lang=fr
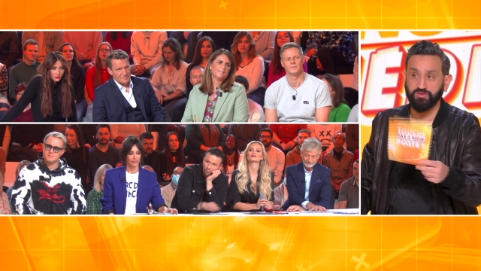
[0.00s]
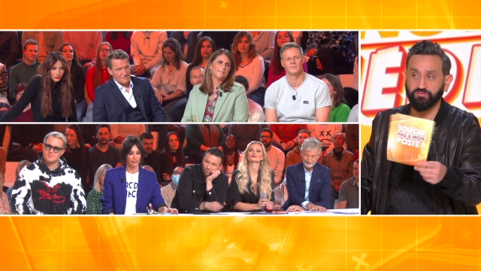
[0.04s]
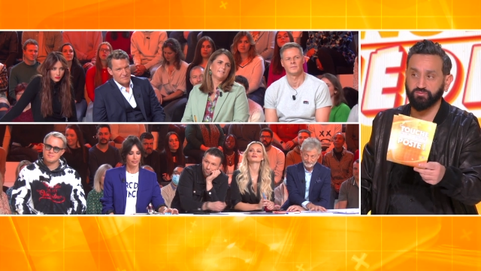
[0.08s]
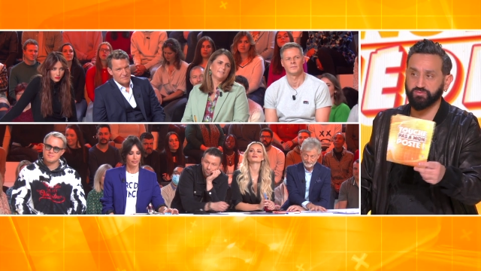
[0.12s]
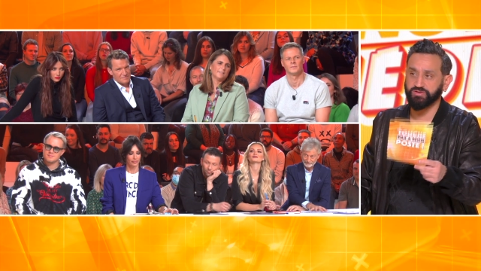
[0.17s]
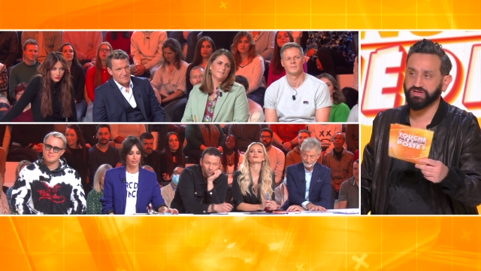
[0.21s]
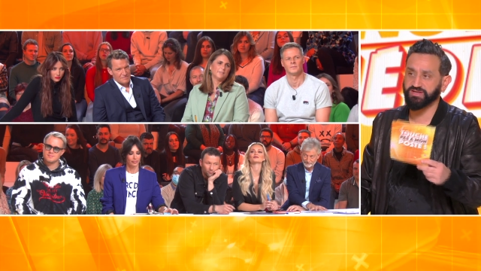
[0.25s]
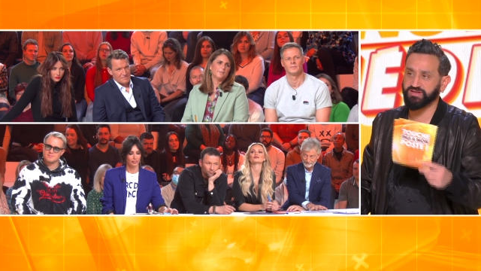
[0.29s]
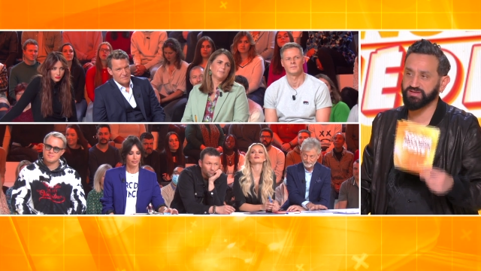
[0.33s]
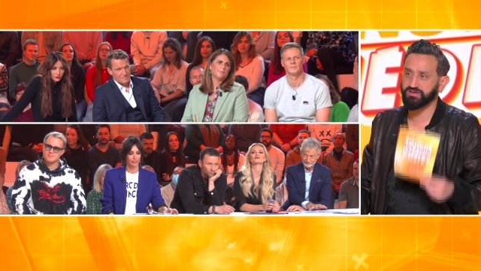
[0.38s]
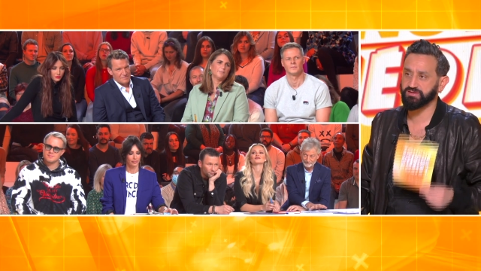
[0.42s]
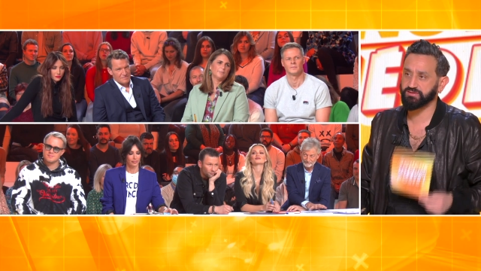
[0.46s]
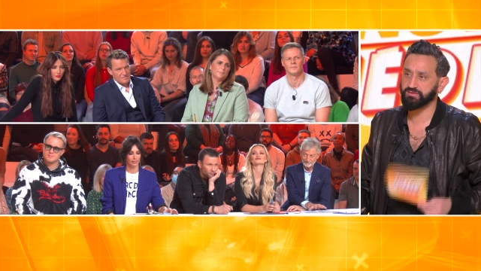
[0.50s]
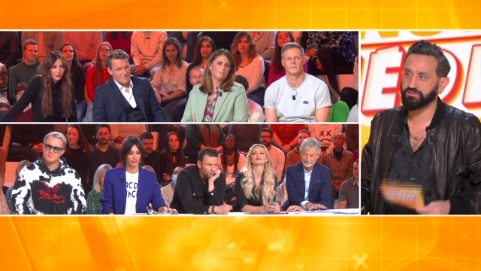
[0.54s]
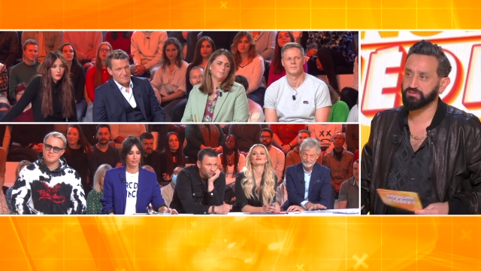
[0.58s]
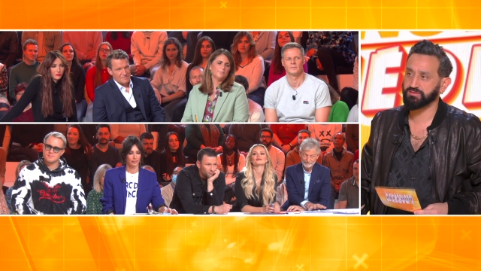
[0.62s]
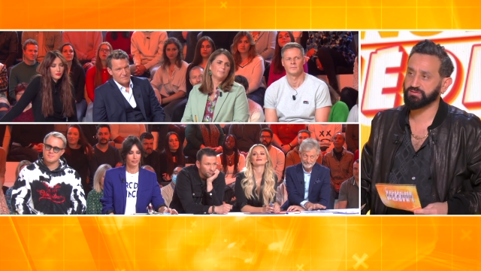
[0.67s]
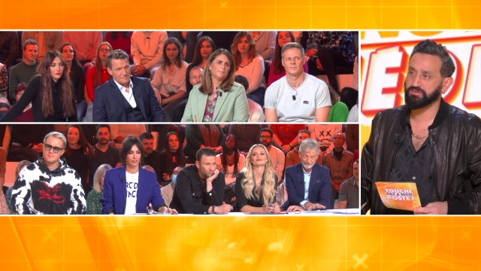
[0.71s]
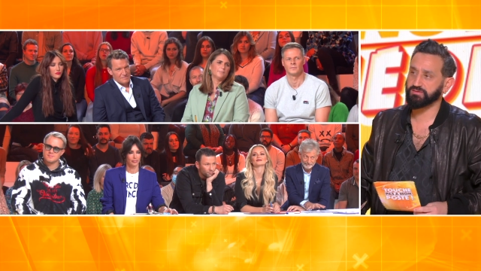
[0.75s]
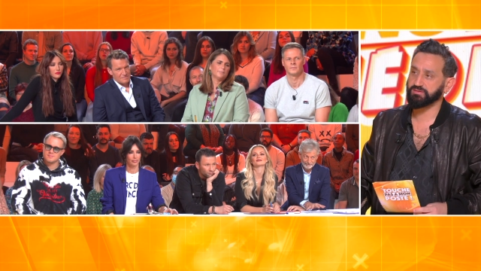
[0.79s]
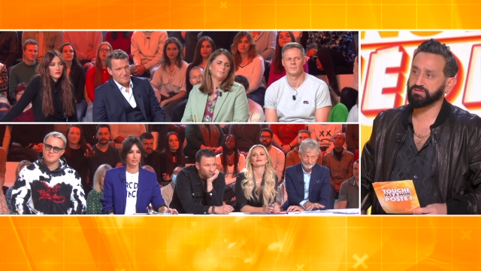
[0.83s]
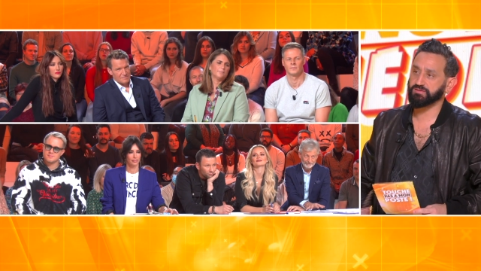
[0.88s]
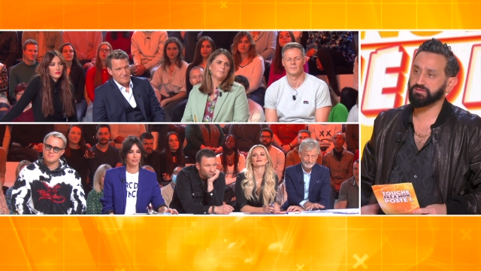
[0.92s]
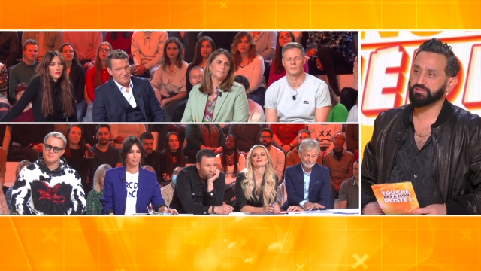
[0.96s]
je vous jure que c'est vrai,
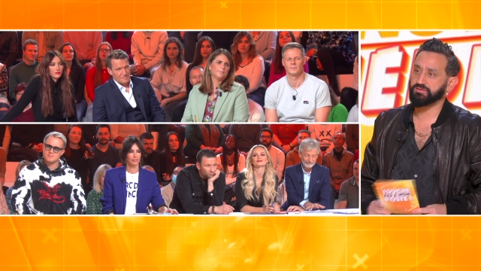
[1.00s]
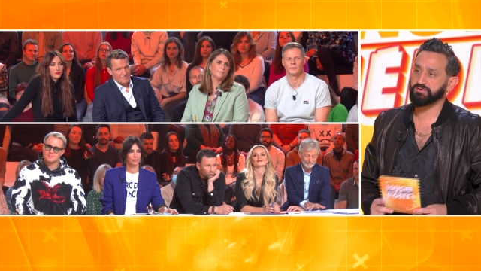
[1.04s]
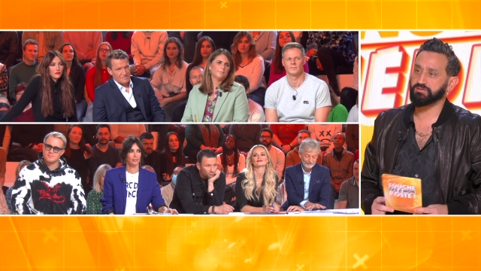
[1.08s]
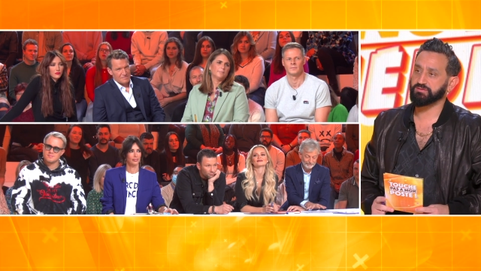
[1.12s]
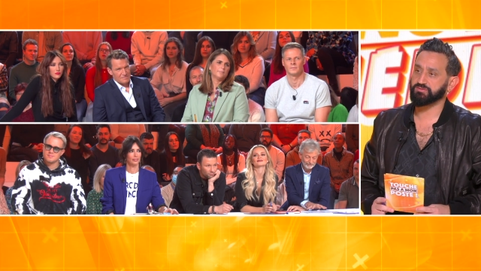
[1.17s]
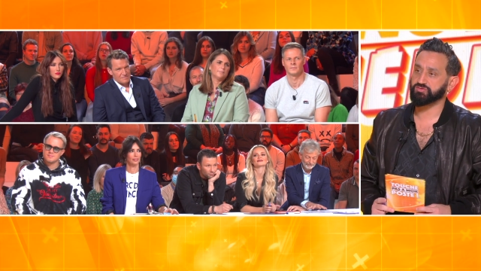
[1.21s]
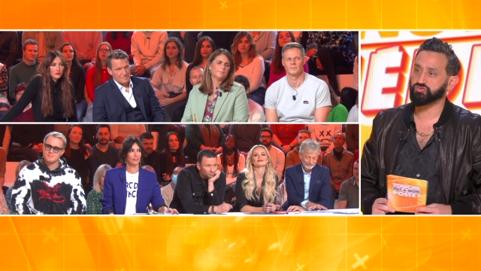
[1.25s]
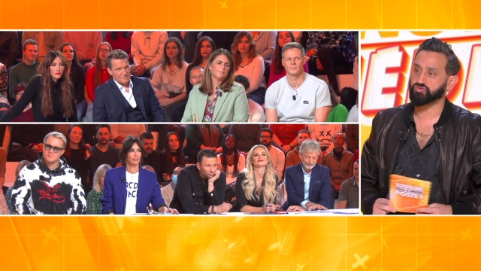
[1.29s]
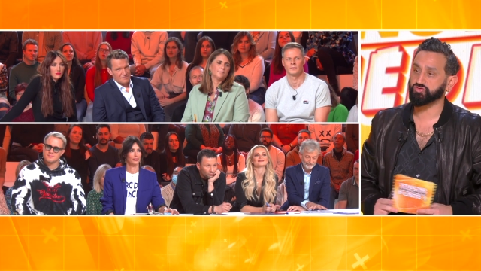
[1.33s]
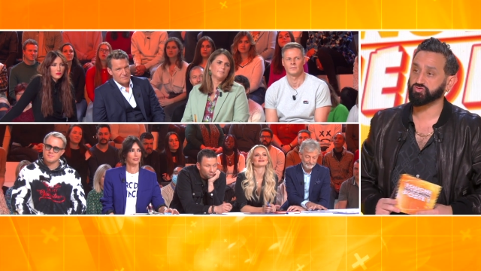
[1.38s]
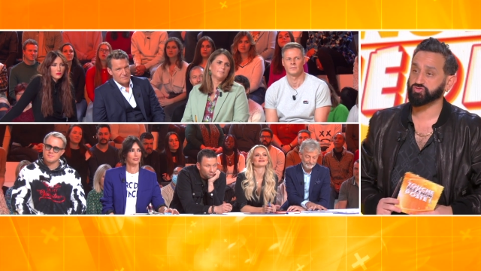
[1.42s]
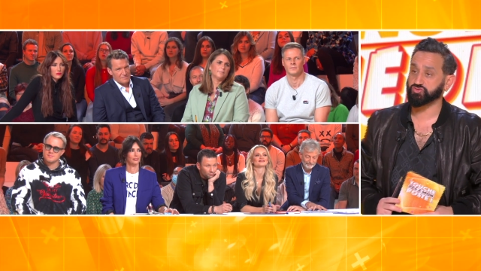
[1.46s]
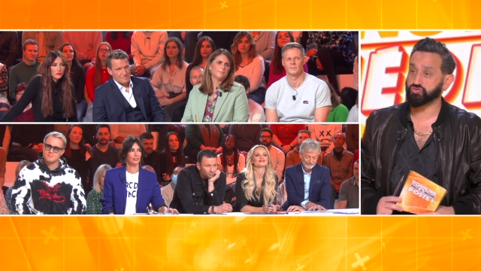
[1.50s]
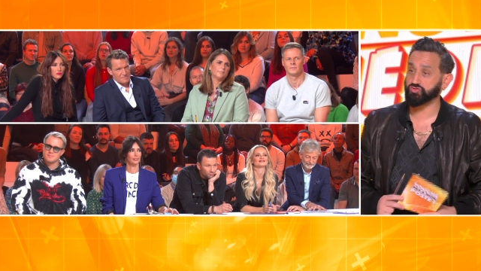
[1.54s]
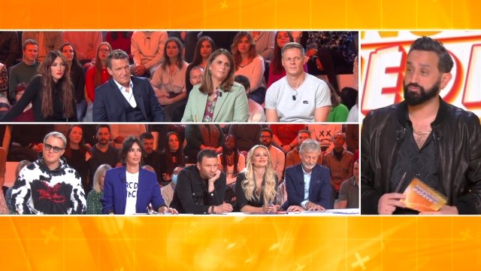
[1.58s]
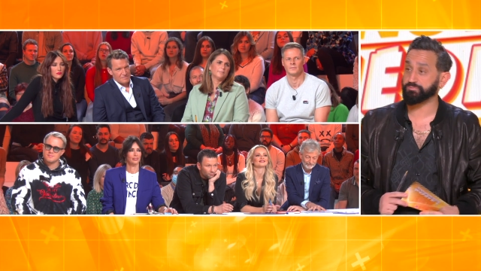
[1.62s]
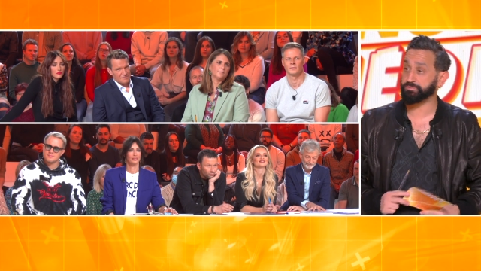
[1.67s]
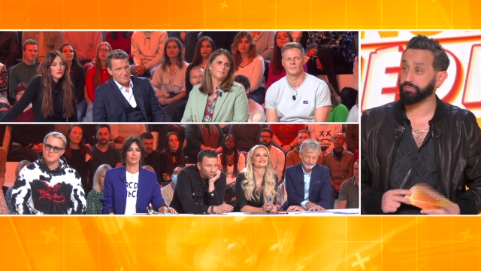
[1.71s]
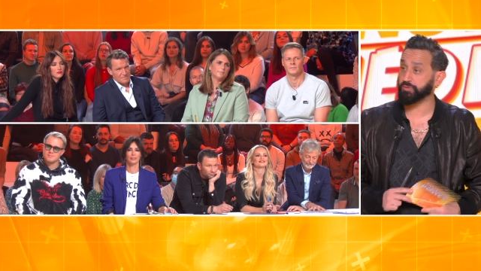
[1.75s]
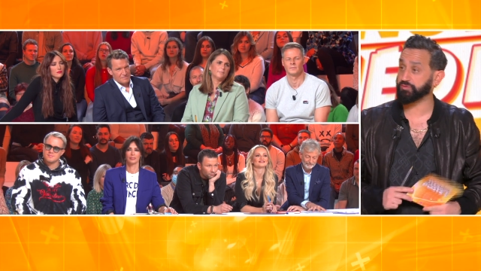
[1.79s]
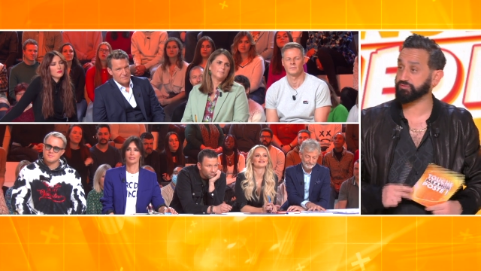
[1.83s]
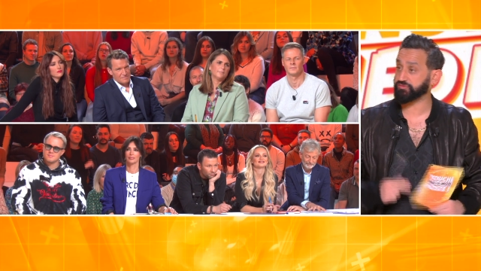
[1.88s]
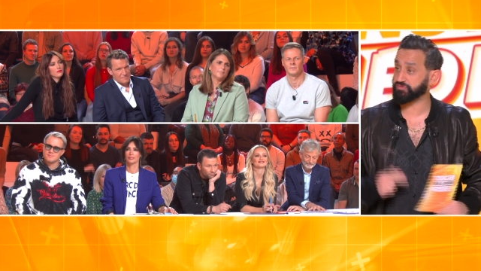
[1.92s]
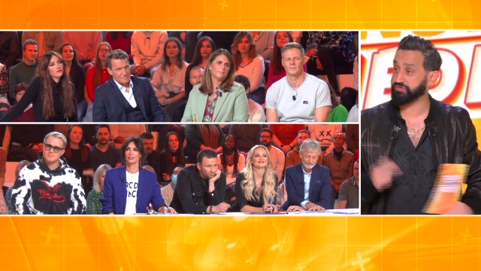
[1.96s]
je ne sais même pas combien vous
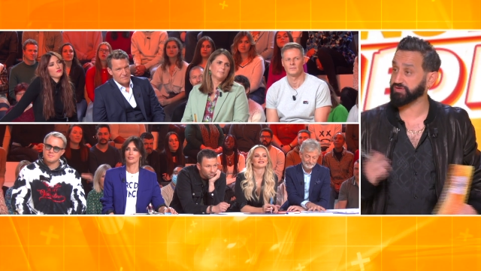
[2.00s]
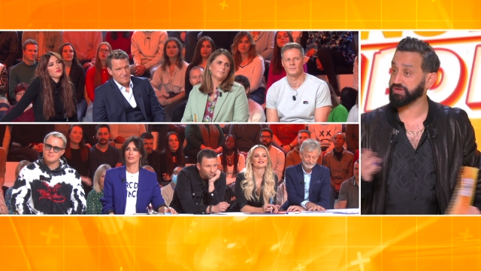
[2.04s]
gagnez.